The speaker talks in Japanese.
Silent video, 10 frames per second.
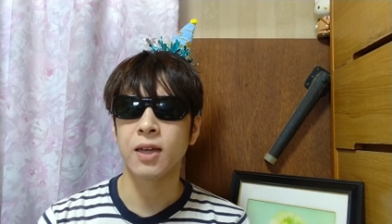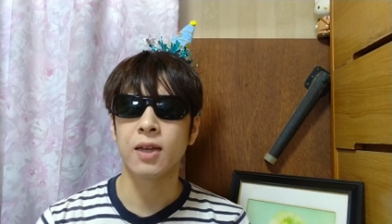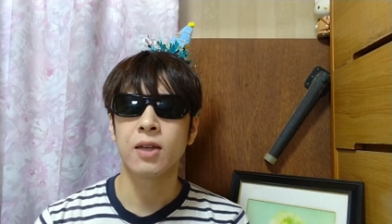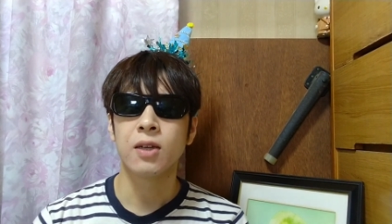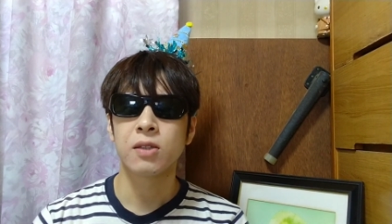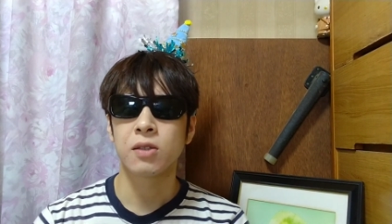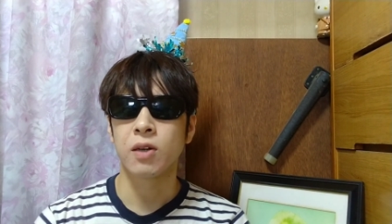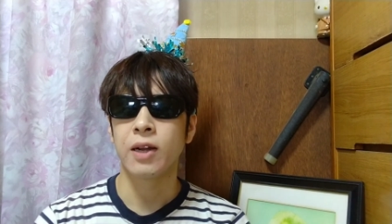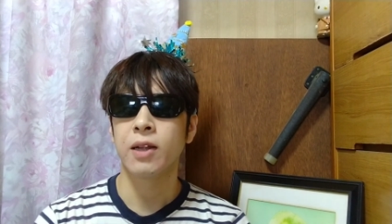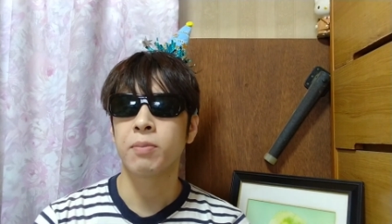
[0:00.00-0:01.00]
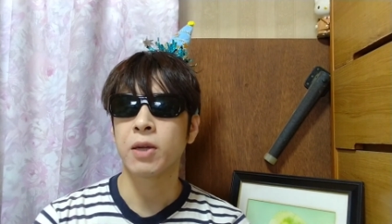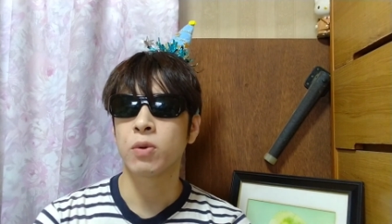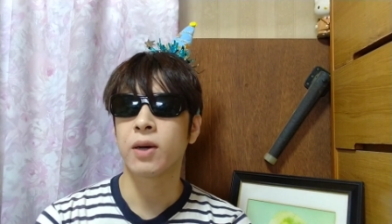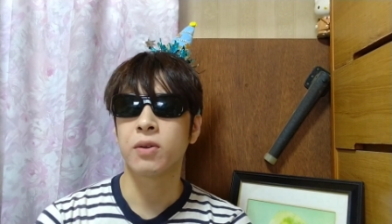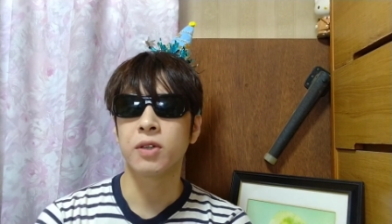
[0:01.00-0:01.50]
て、それで、まあ、
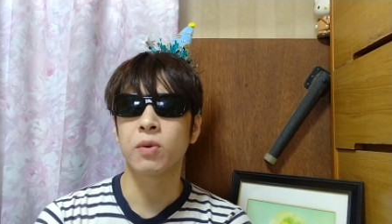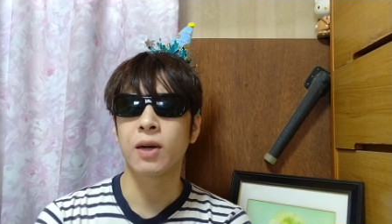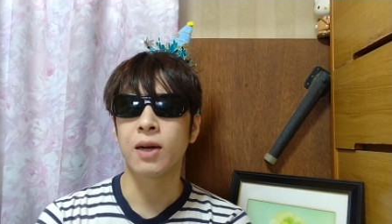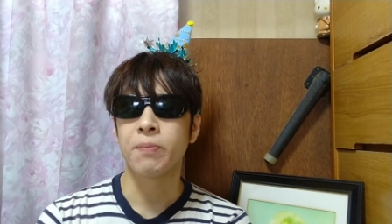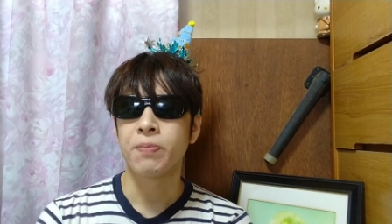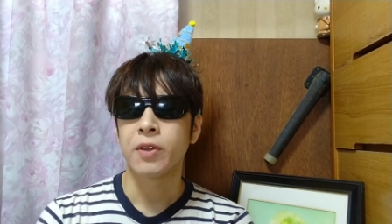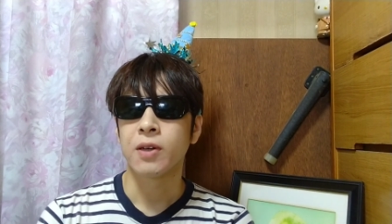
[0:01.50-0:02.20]
とある人が、